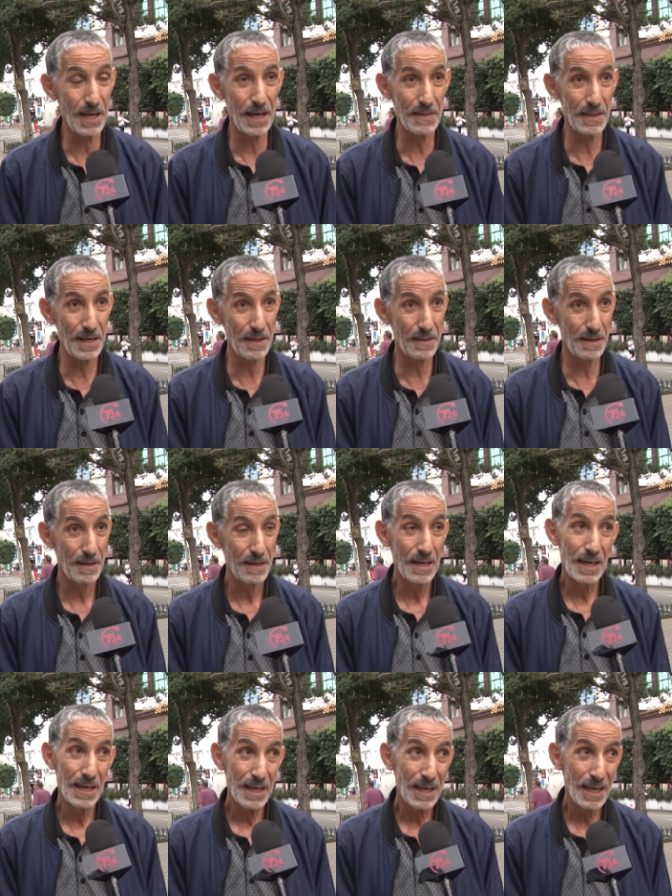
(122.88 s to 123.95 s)
القضيه دي
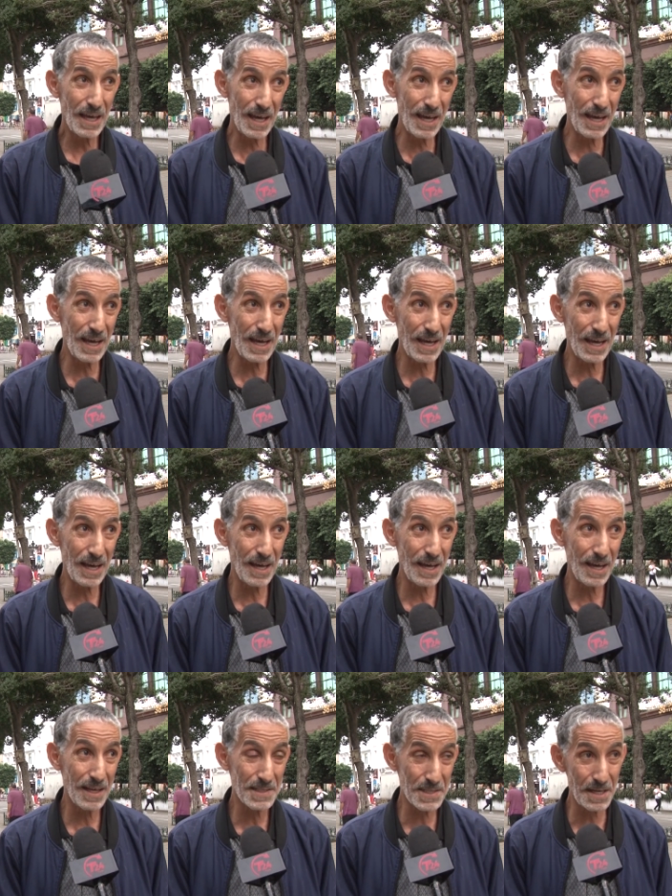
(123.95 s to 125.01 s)

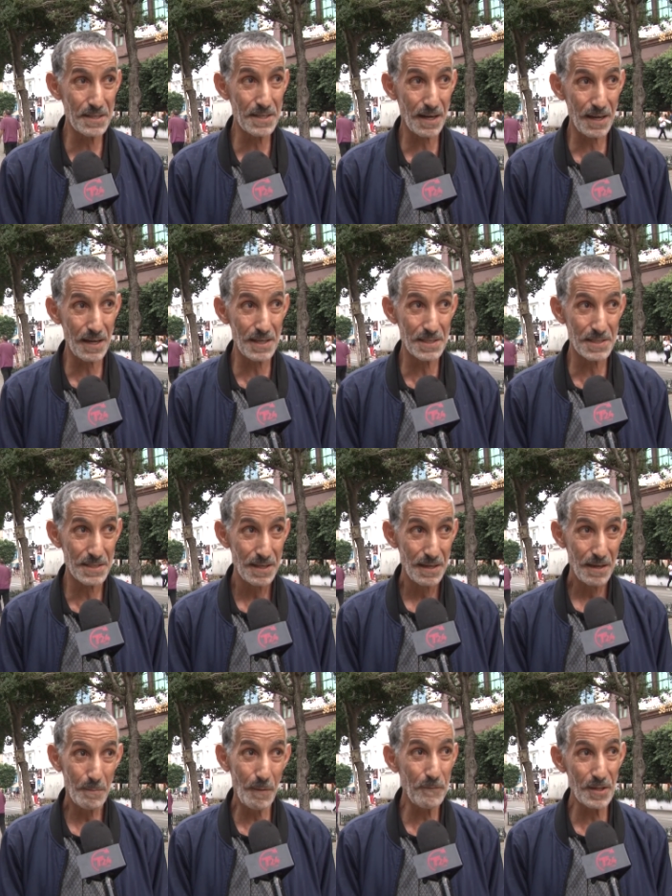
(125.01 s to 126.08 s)
آه سيدي الرئيس
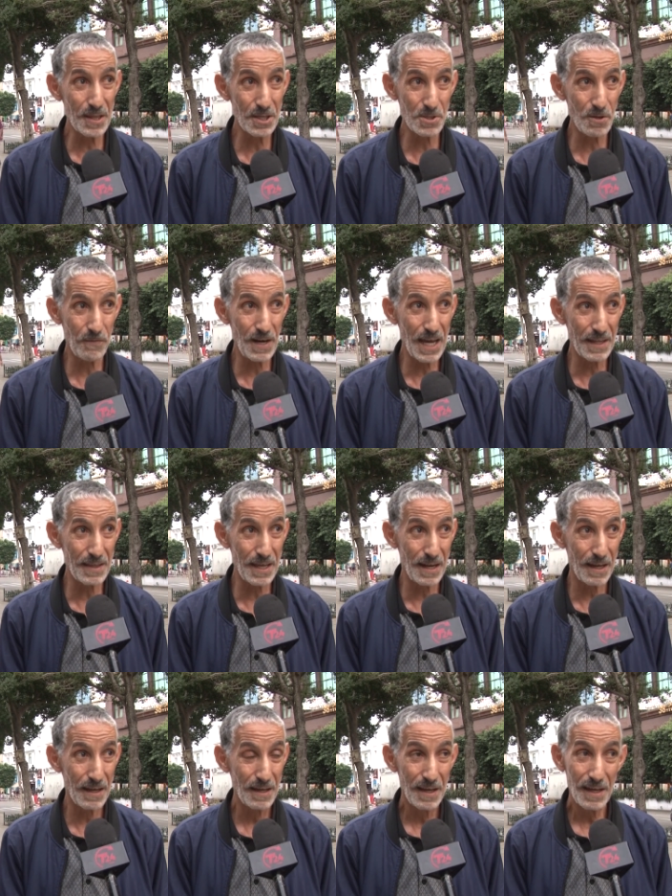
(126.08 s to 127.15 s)
من فضلك شوف
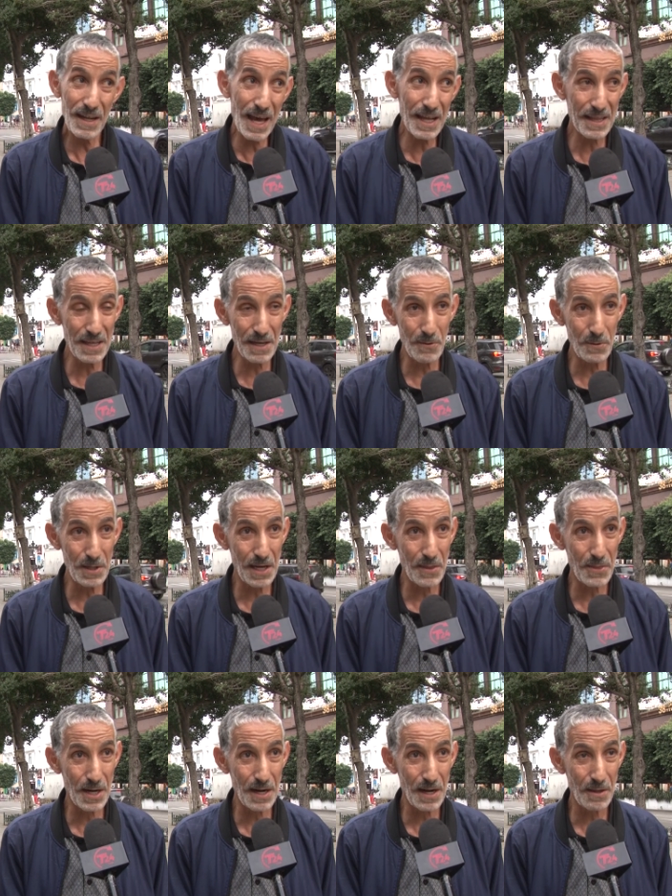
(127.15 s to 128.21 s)
العداله نعت لنا وين
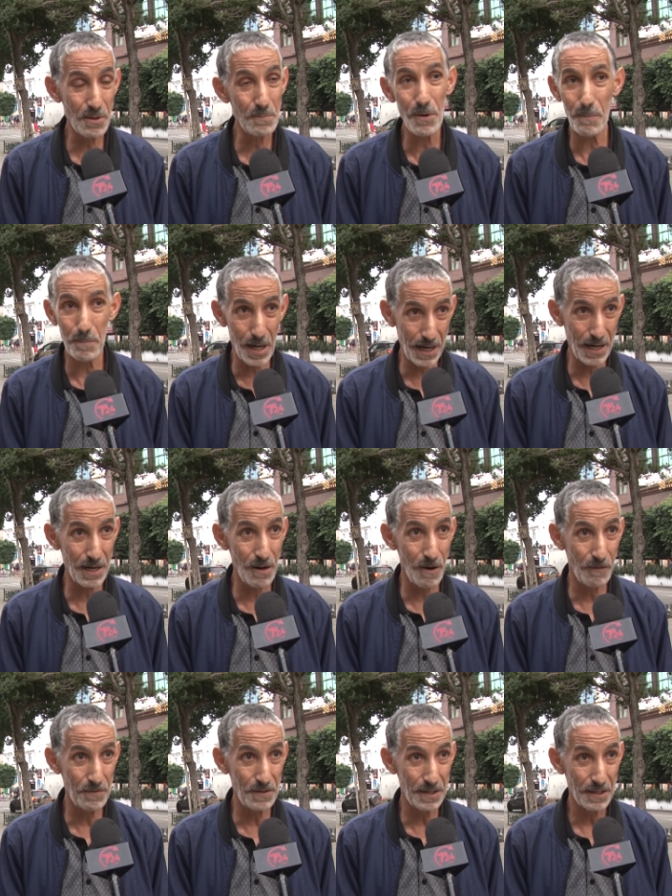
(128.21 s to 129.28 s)
الذراري هذم وبارك
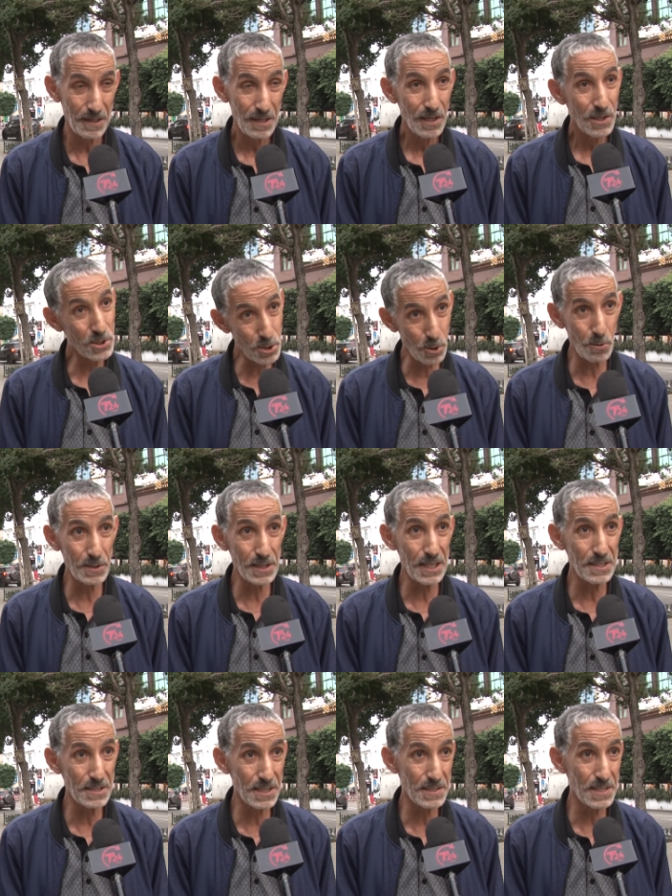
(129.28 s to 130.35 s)
الله فيك
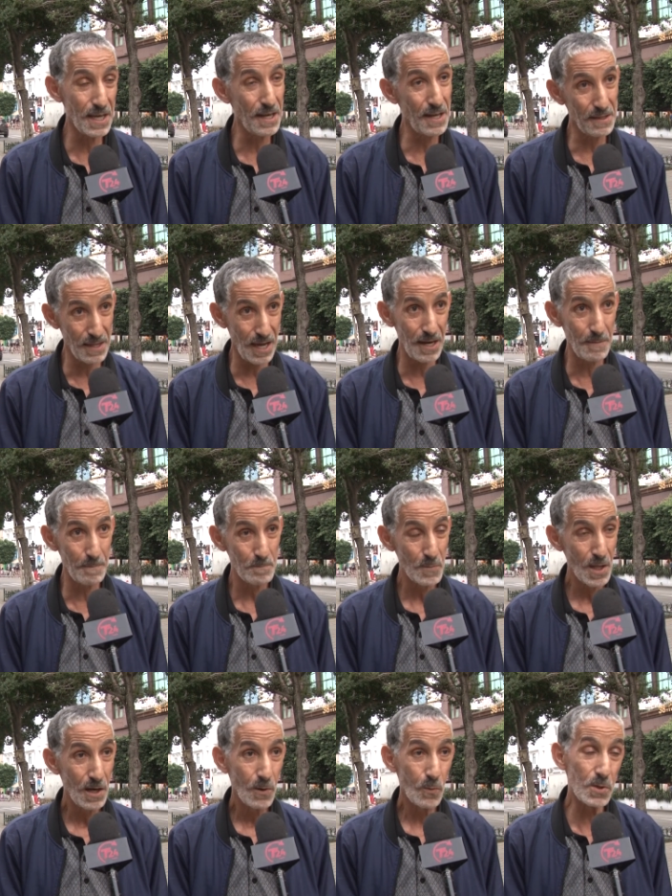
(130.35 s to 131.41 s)
السلطات الجزائرية تعلم
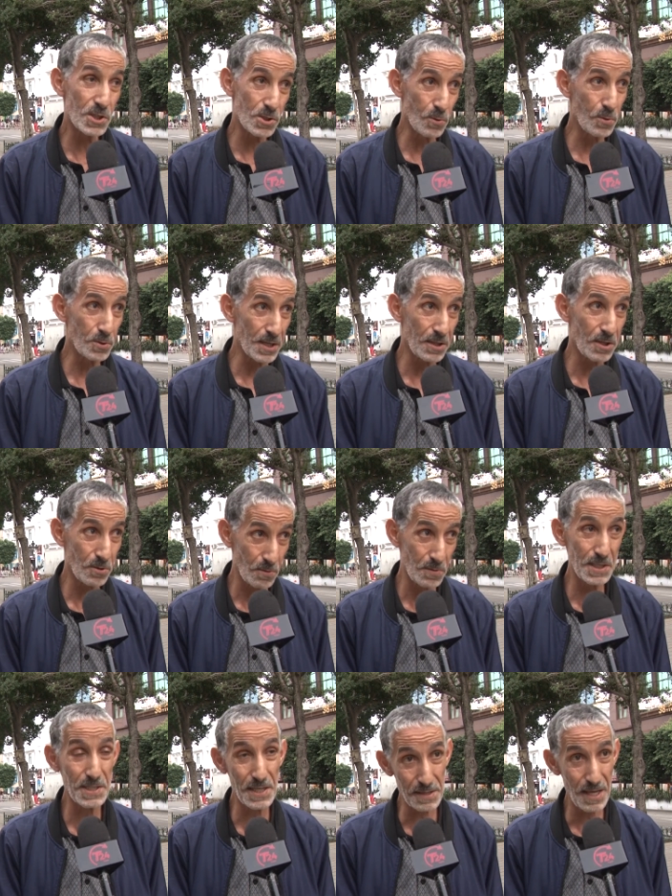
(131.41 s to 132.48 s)
والسلطات
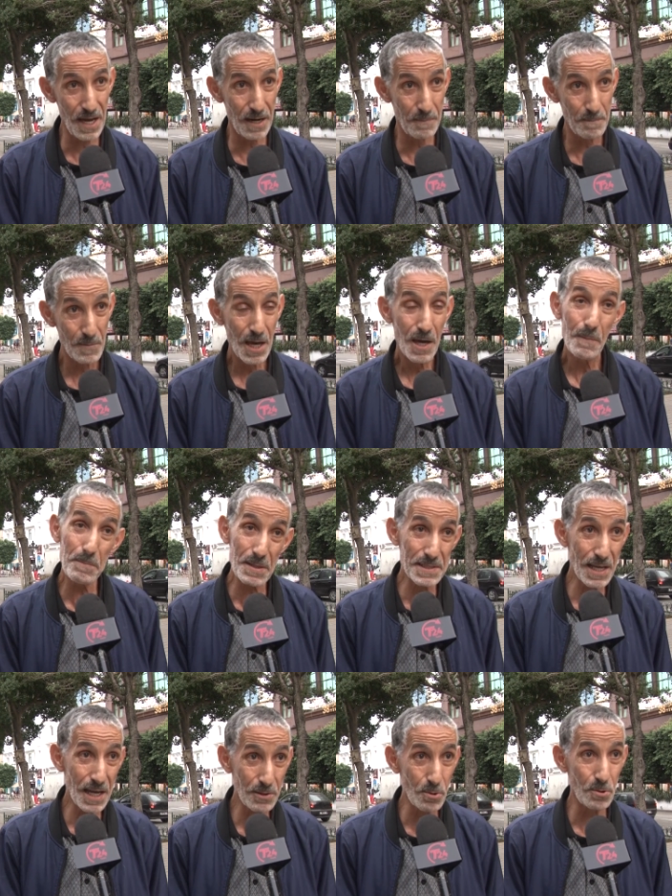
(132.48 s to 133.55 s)
التونسية تعلم
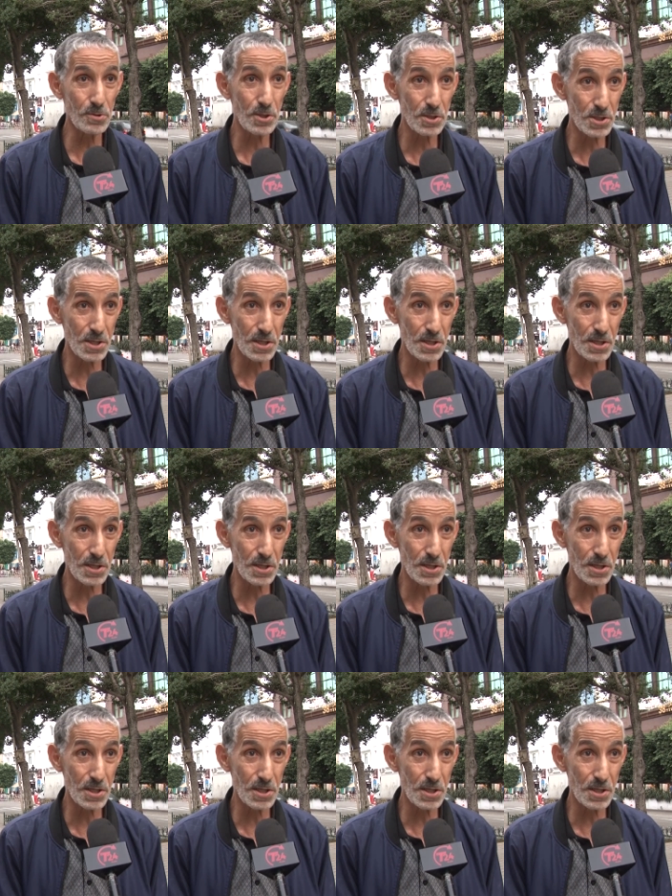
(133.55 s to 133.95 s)
بصح درت